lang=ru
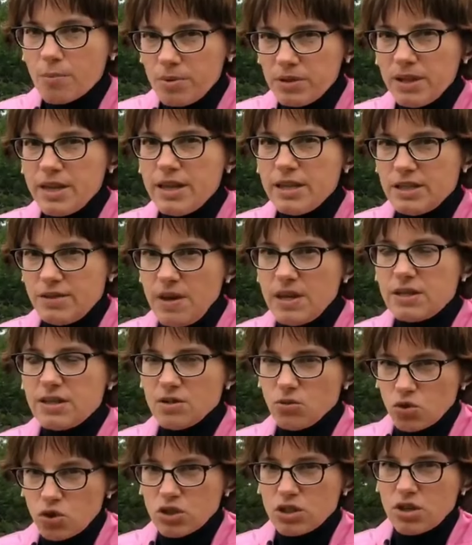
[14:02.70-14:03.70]
был
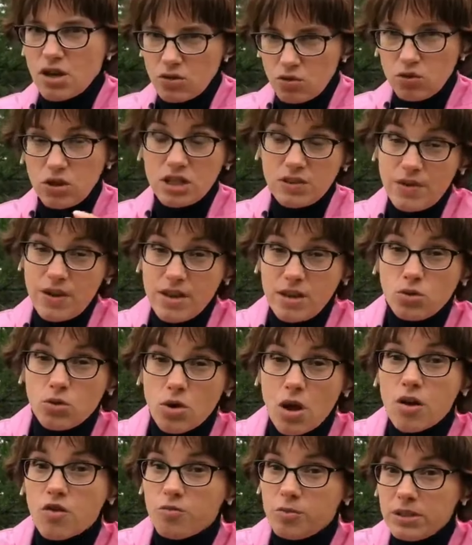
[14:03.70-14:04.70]
известен уже сразу, название
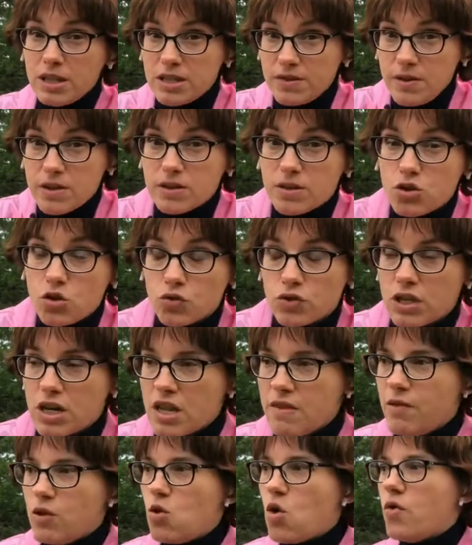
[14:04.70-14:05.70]
теруаров было известно еще в
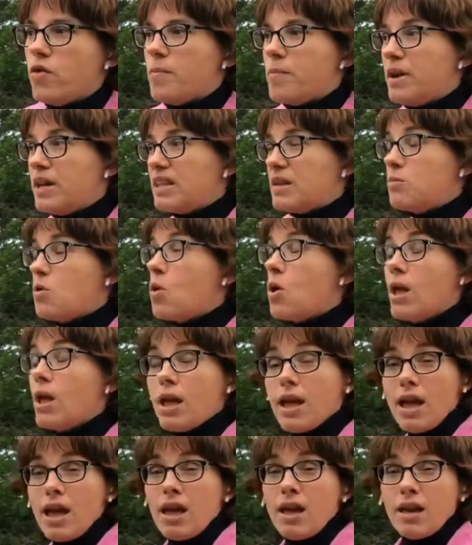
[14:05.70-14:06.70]
Средневековье. Поэтому
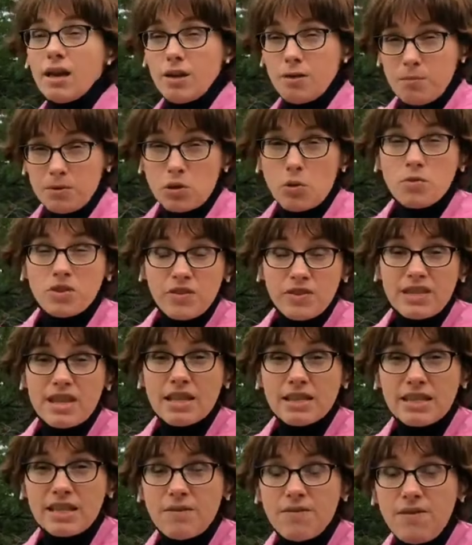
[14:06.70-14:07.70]
э, потом в
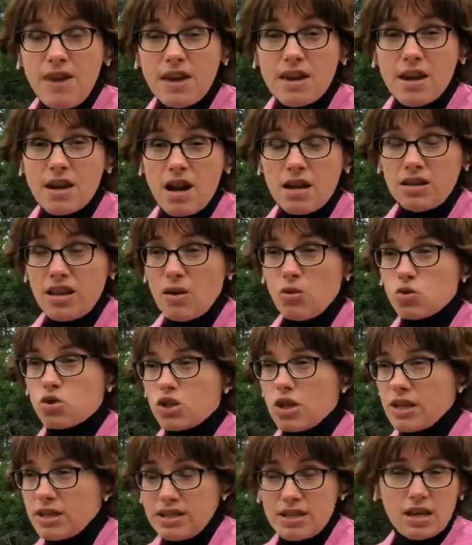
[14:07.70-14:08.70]
19 веке, когда
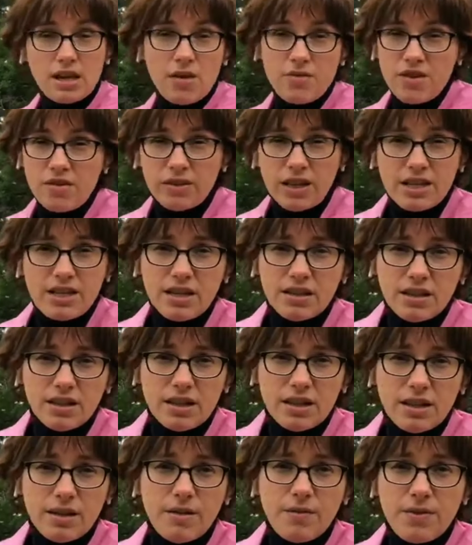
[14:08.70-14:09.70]
уже церковь не
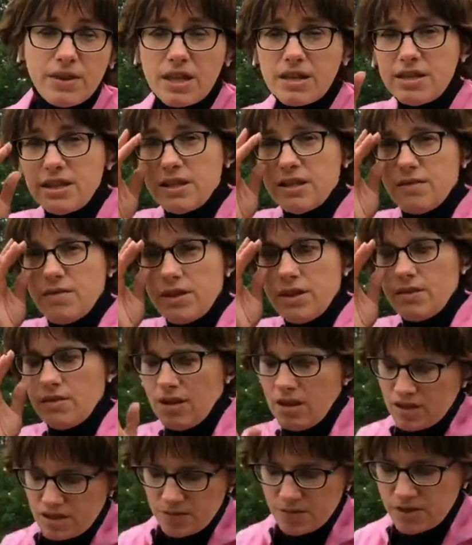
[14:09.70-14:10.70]
владела виноде... вин...
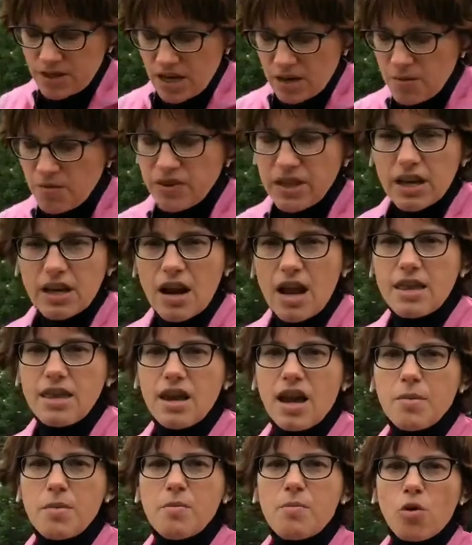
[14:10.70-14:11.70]
этими всякими
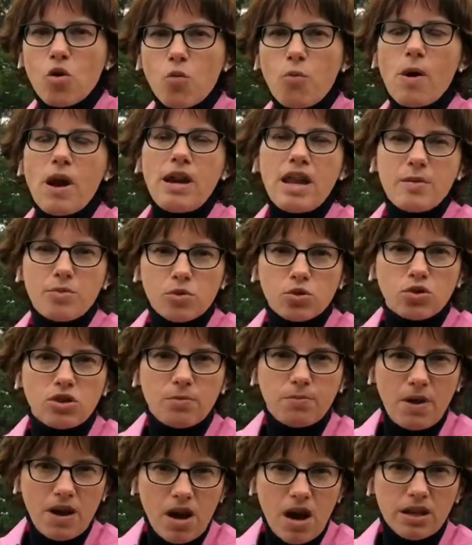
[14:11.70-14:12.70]
виноградниками, покупали их просто
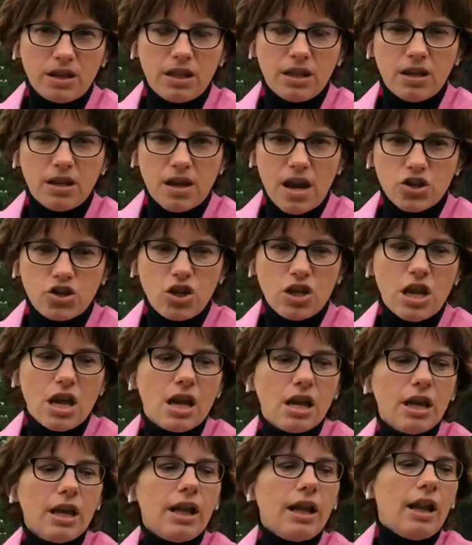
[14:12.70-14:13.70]
богатые граждане,
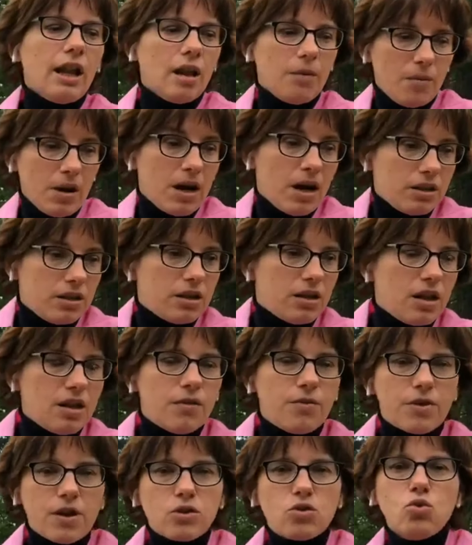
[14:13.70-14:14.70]
богатые
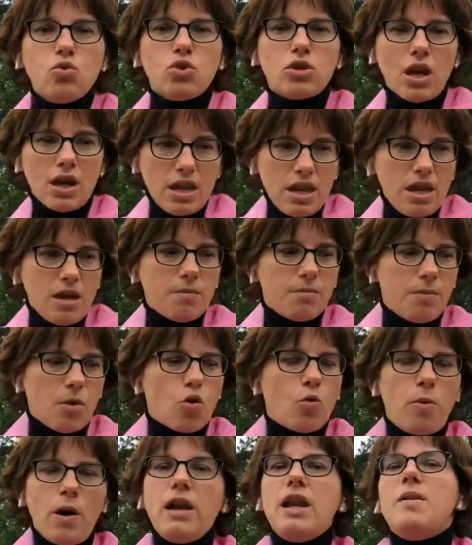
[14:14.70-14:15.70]
французы, они
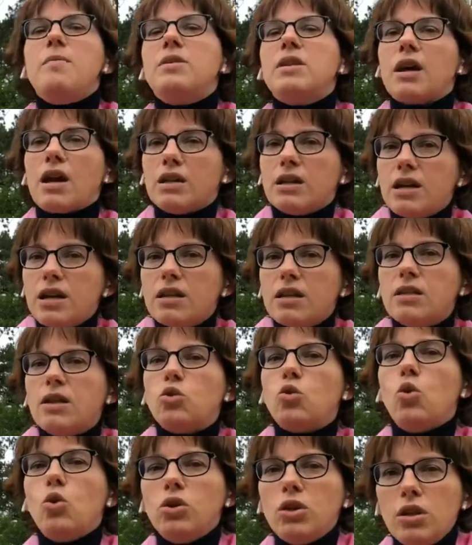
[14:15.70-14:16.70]
покупали именно конкретно
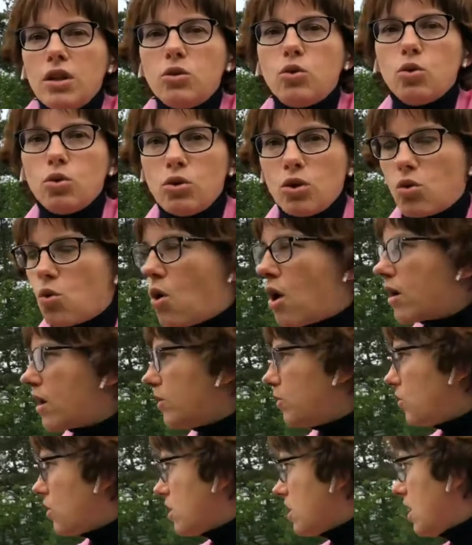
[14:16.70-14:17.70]
тот или тот теруар,
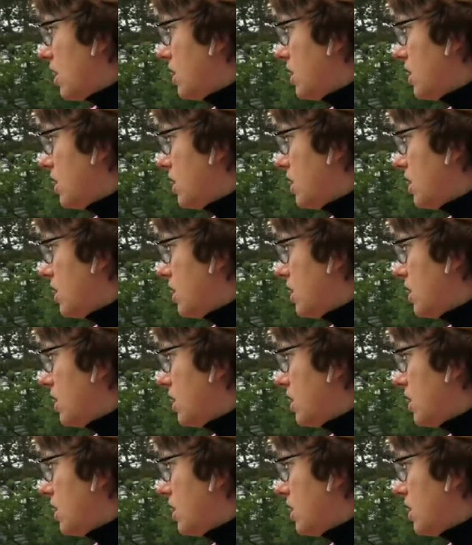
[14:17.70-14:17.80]
который